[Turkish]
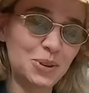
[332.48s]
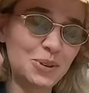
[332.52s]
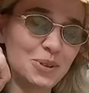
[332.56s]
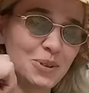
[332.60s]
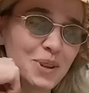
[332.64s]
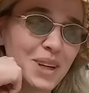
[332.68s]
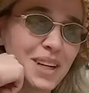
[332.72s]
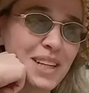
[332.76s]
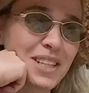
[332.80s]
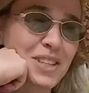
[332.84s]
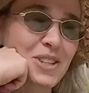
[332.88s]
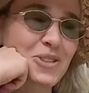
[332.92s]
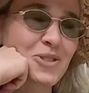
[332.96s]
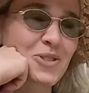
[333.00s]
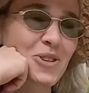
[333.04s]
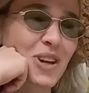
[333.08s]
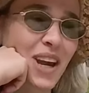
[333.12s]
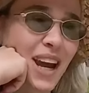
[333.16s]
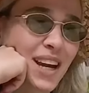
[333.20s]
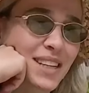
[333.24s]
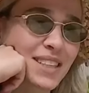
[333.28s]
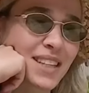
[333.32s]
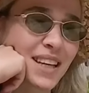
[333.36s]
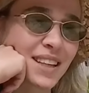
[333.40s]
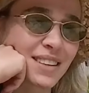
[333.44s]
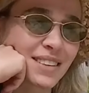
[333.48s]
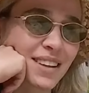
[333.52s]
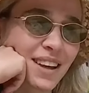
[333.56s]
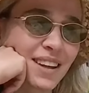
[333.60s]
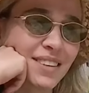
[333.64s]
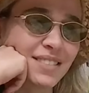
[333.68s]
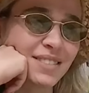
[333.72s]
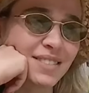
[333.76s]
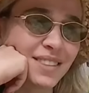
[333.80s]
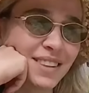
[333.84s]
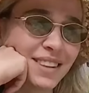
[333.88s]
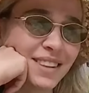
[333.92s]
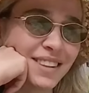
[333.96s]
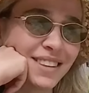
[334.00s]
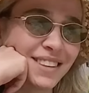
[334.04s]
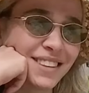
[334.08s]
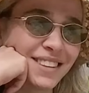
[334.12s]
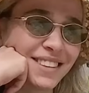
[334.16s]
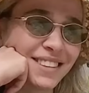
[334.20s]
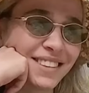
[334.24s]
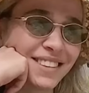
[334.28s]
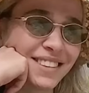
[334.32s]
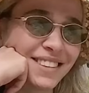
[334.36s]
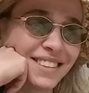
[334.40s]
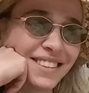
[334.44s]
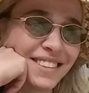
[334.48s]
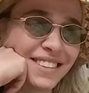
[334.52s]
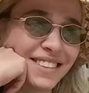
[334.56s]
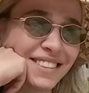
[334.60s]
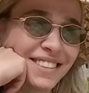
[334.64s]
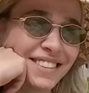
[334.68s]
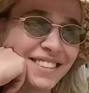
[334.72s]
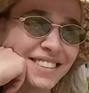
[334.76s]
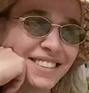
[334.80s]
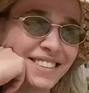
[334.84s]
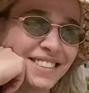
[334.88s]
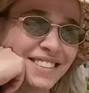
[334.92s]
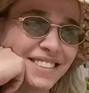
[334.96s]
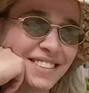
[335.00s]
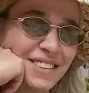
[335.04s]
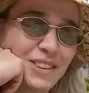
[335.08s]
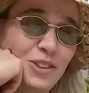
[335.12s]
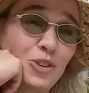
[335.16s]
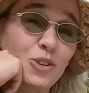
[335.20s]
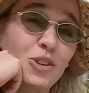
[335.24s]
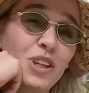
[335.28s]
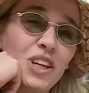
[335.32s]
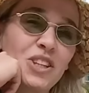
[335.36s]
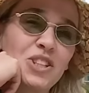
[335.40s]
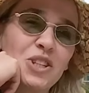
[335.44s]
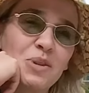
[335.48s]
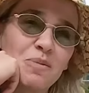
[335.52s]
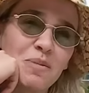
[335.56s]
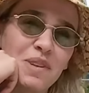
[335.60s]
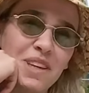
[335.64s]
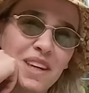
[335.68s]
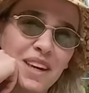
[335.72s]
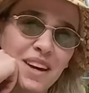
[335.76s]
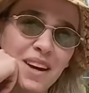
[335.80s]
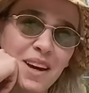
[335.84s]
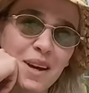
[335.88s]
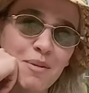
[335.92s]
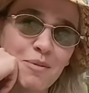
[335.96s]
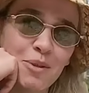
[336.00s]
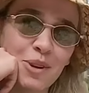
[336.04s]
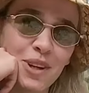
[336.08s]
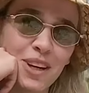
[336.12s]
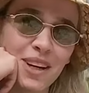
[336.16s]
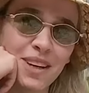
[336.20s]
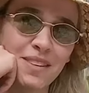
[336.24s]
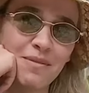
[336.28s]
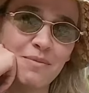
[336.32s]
Ayşenur gerçekten e, çok değişik bir hikaye bu ya.